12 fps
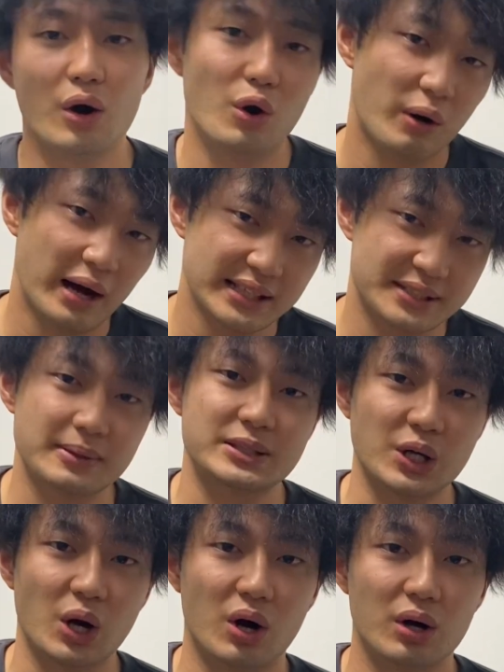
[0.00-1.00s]
お会いしま
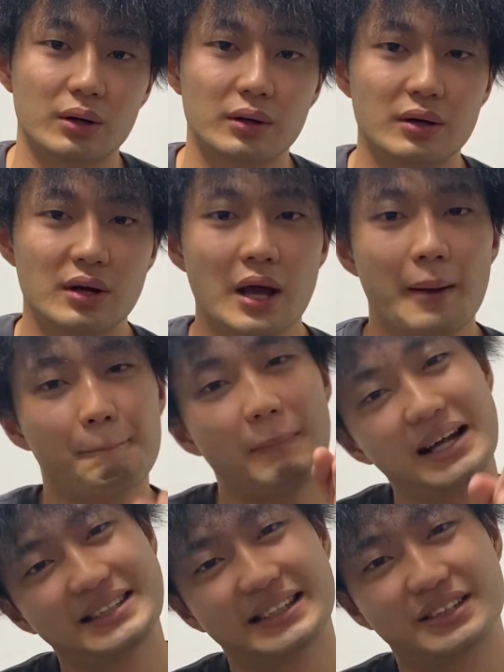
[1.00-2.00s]
しょう。
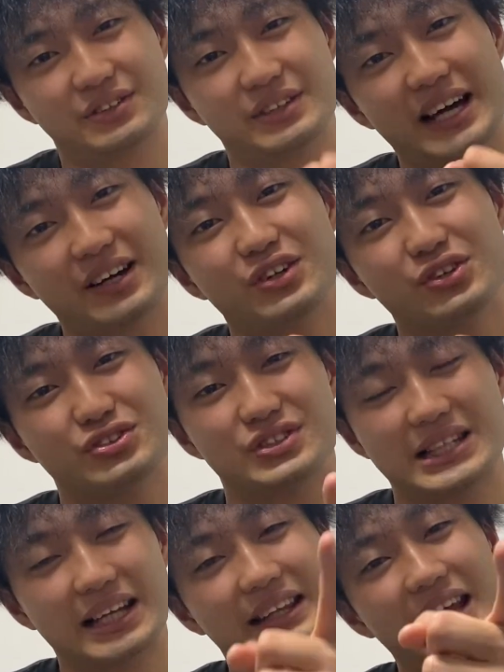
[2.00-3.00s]
マジック
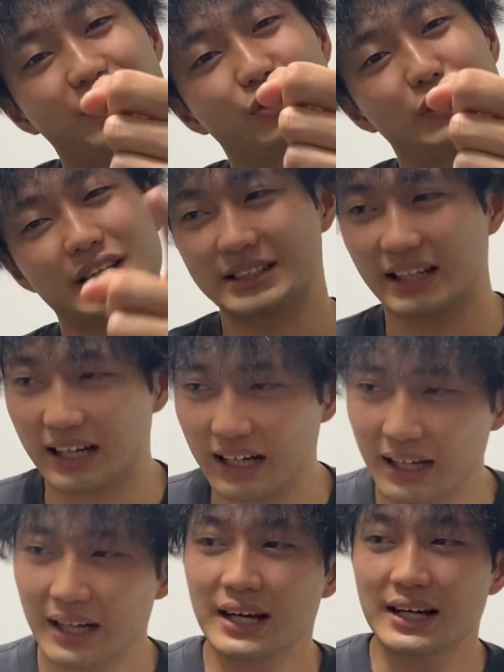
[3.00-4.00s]
143点灯ですから。
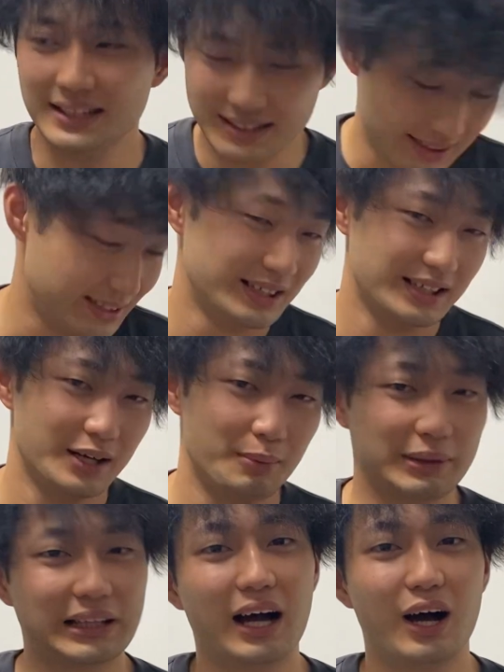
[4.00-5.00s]
うん、
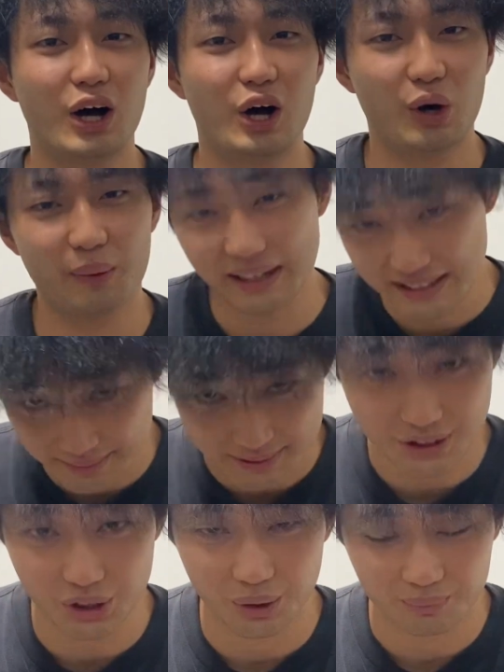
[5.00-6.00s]
またお会いしま
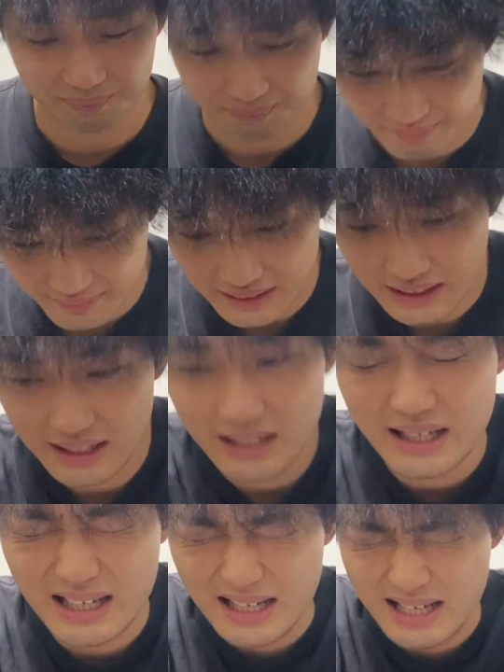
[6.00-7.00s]
しょう。
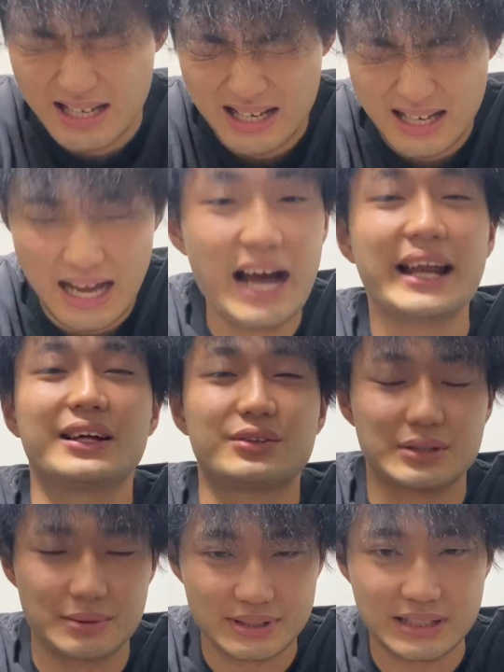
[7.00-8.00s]
ありがとう
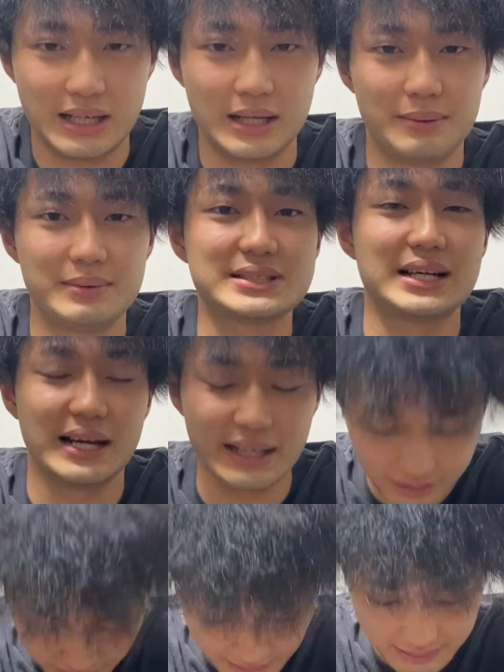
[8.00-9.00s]
ございました。皆さんあり
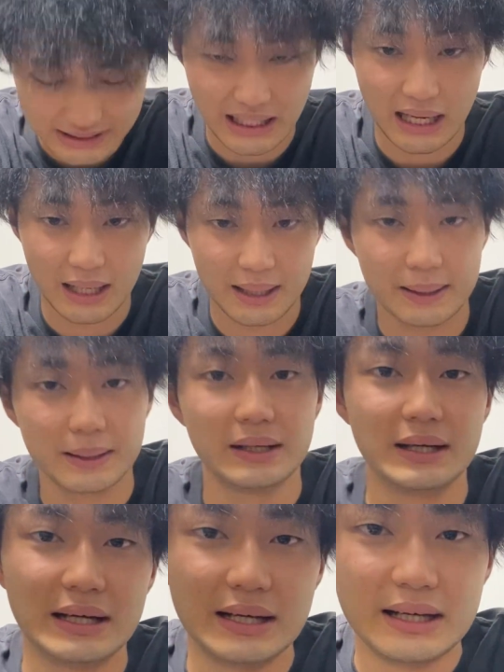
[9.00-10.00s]
がとうございました。
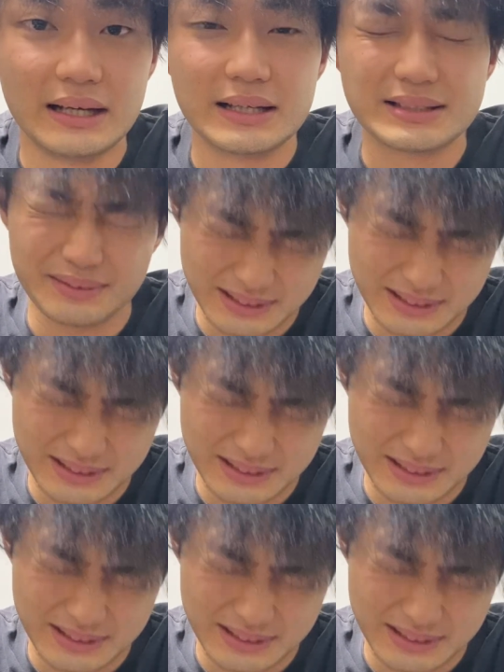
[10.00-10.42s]
すいま